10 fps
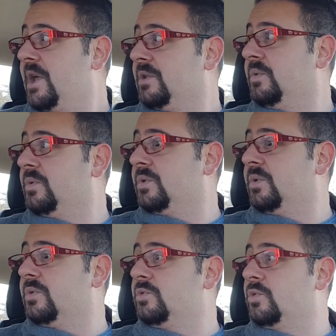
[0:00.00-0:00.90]
donc
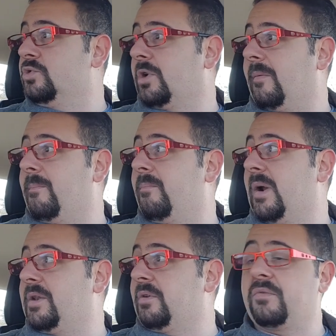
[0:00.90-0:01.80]
euh, du coup j'aurai pas
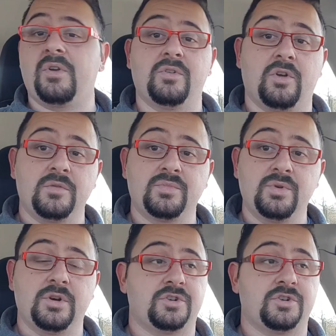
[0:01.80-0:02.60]
le temps de faire une grande boucle,